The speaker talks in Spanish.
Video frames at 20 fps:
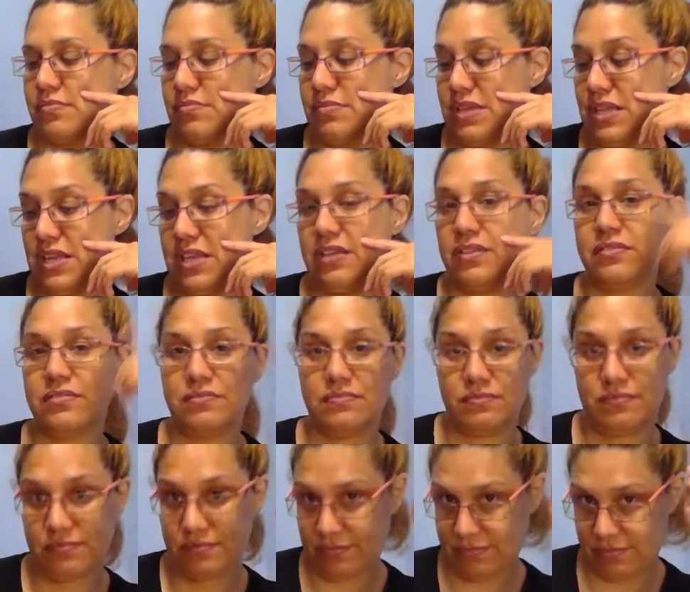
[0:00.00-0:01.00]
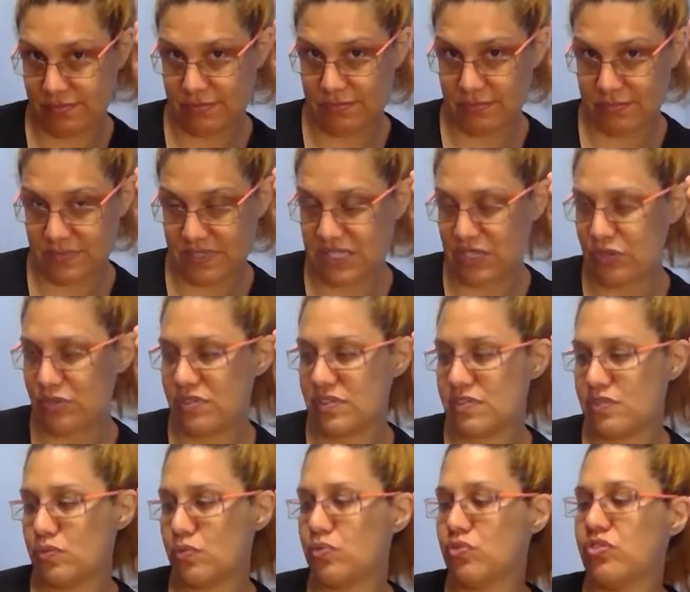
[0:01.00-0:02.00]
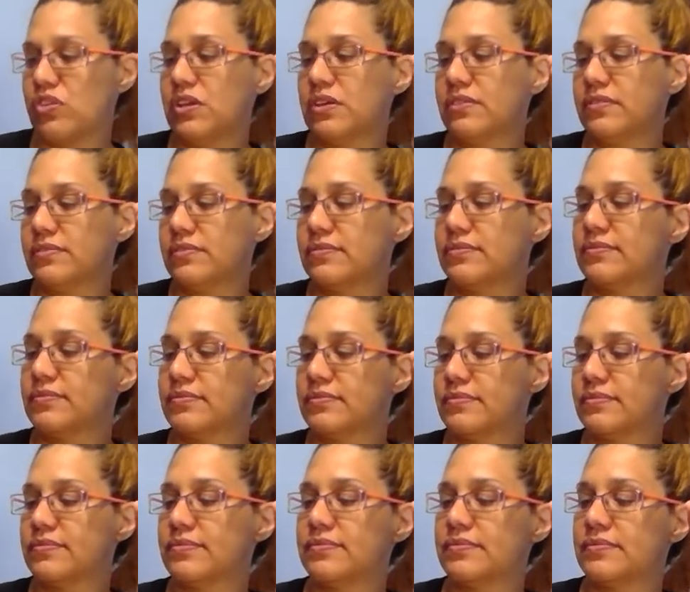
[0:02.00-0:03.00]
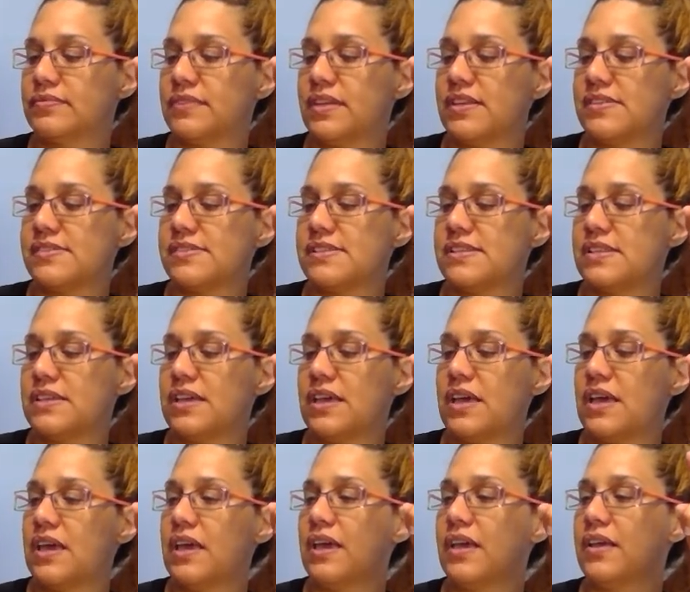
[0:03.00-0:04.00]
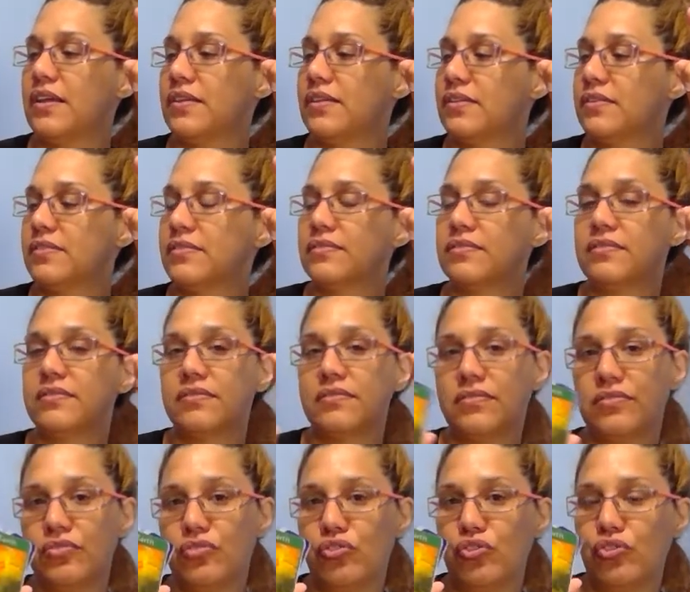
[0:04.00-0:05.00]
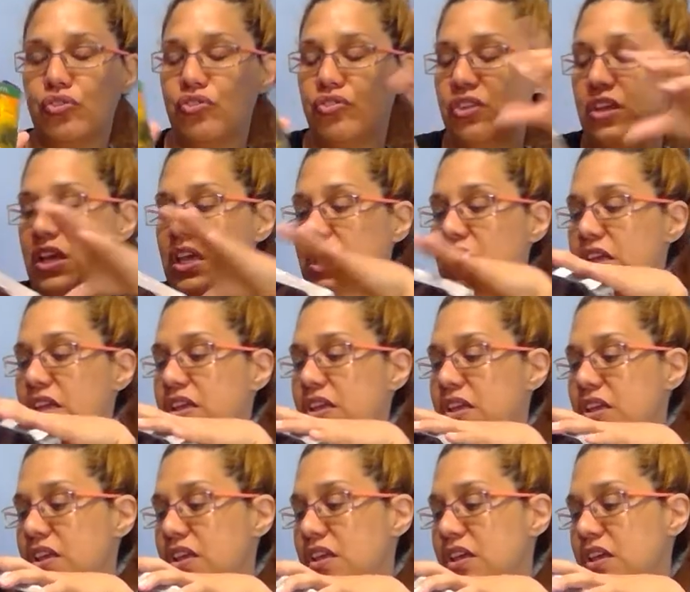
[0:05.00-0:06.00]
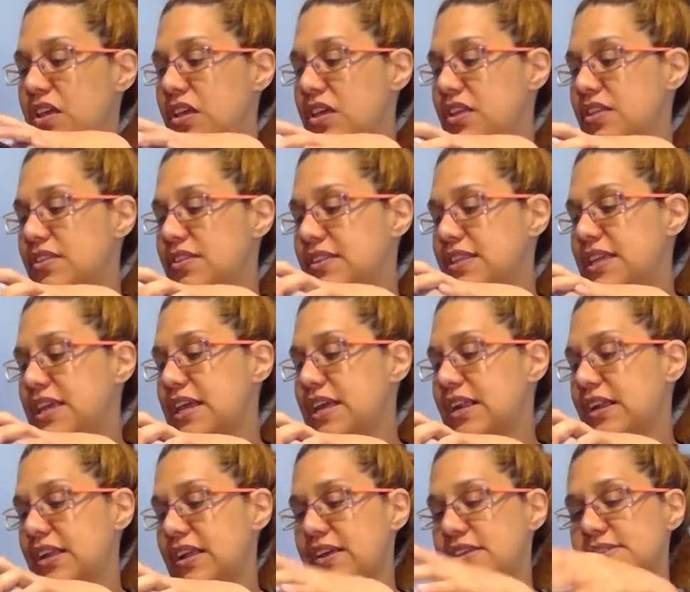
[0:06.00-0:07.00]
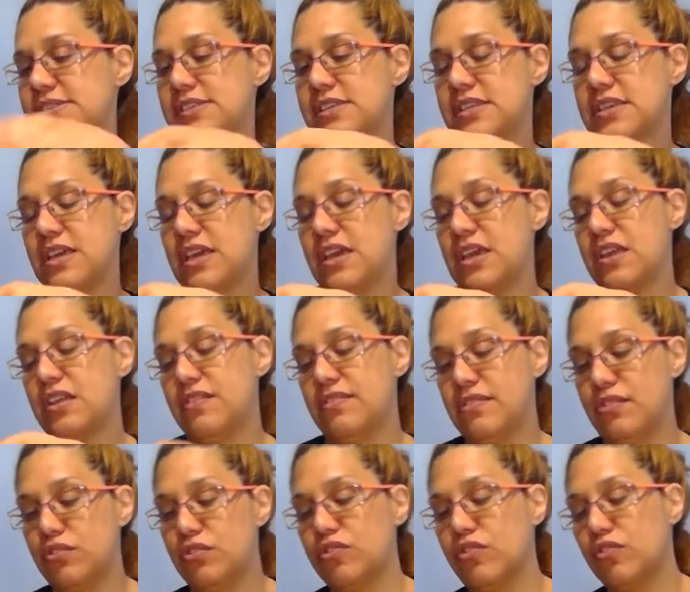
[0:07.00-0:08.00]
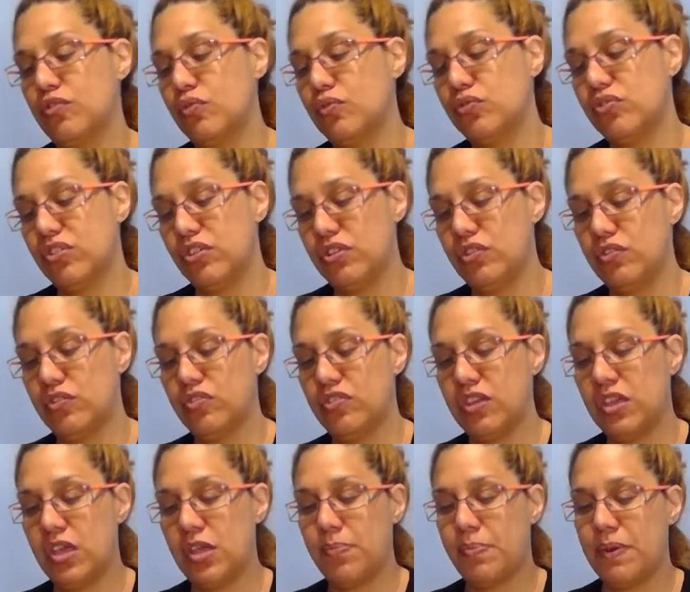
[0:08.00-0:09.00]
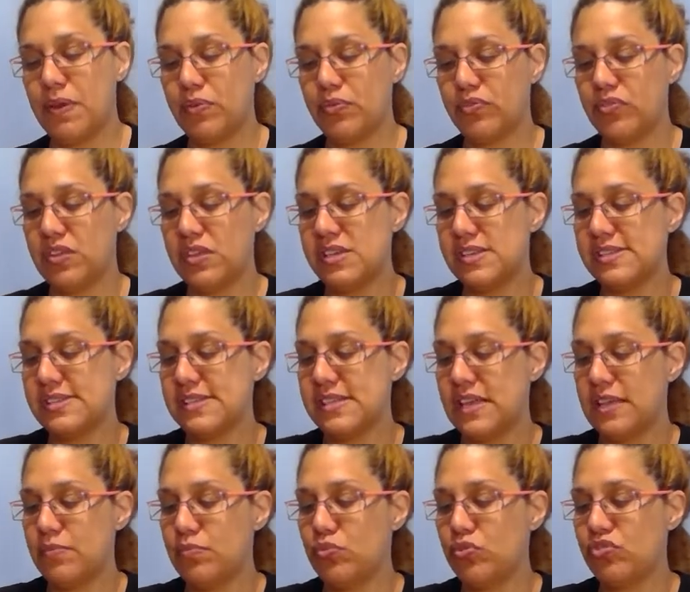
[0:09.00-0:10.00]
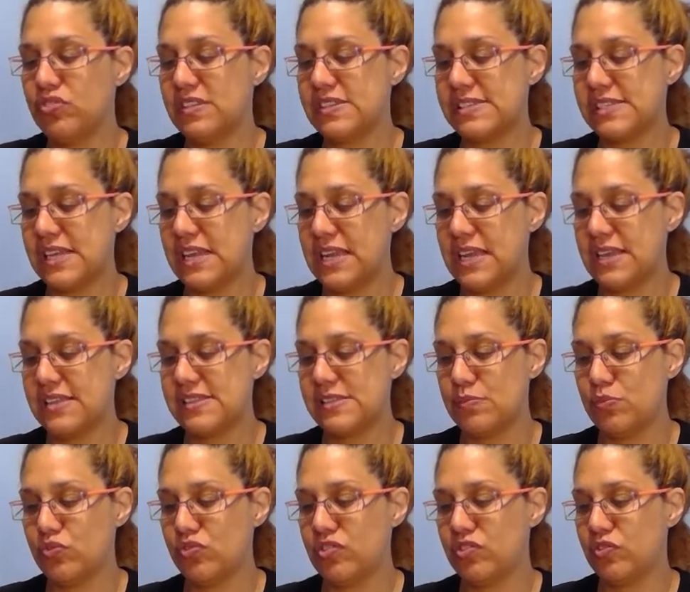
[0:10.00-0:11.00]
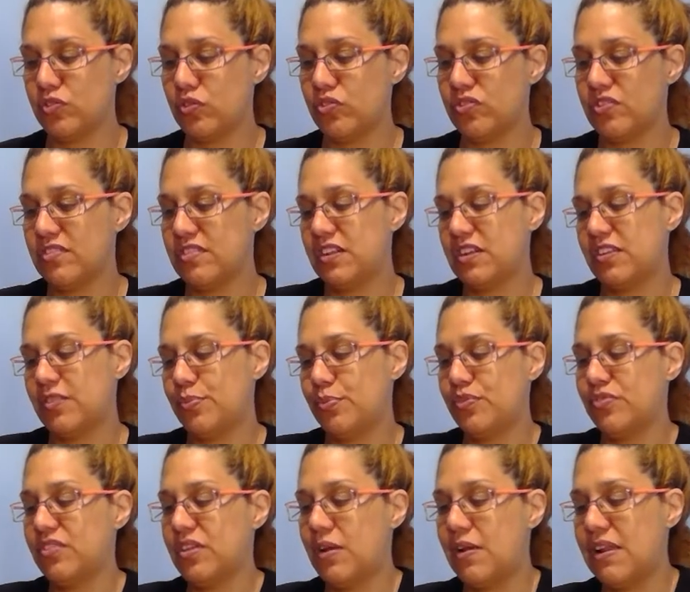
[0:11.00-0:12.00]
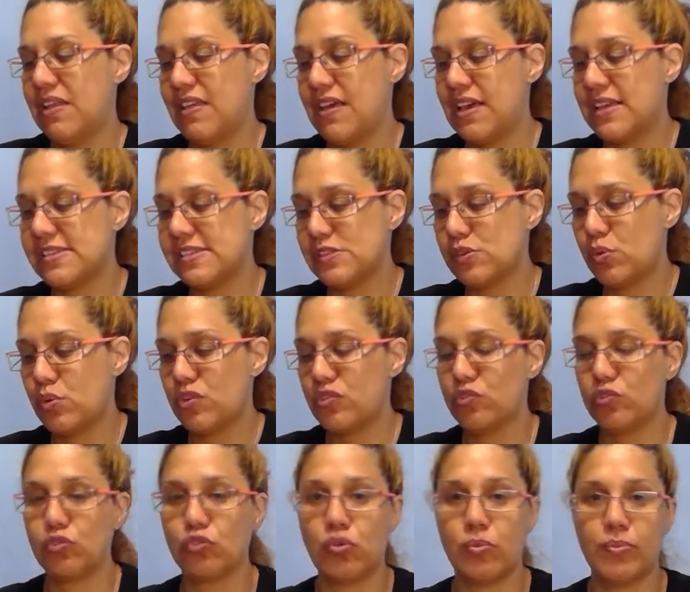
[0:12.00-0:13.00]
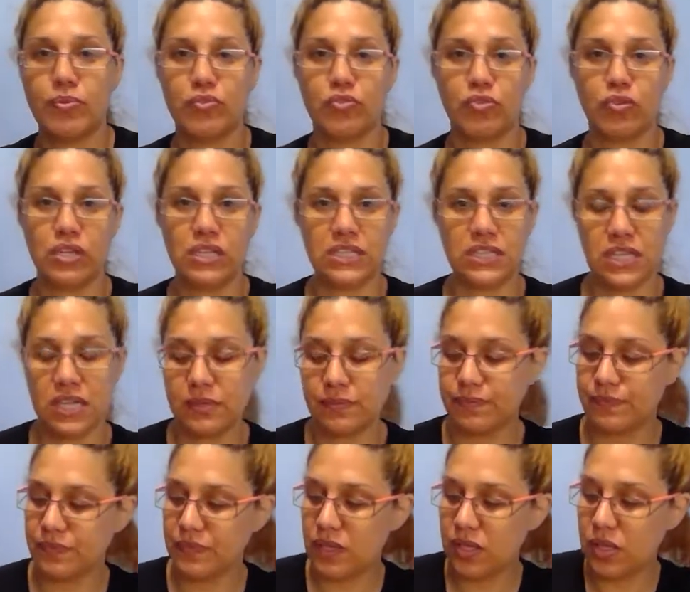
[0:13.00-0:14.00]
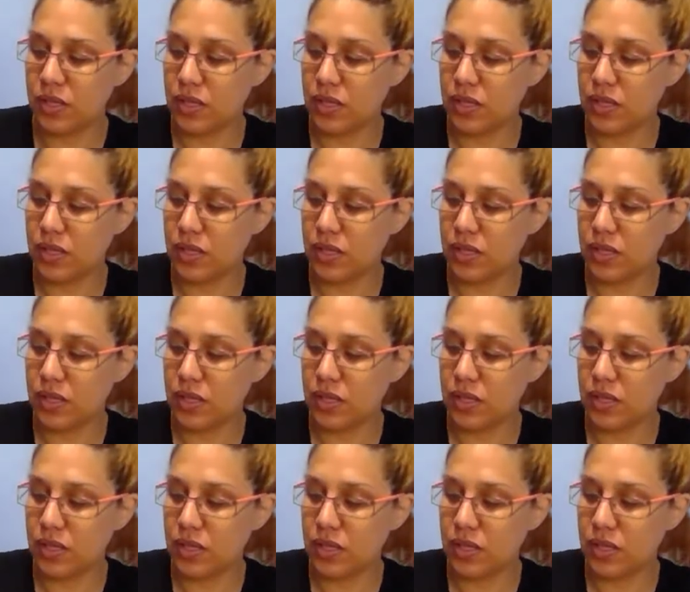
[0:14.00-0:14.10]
miren, si nos escuchan. Así que 2 de tierra. Así que si nos escuchan, y yo sé que para ustedes hay muchas tareas y muchas cosas y responsabilidades sobre sus hombros ahorita,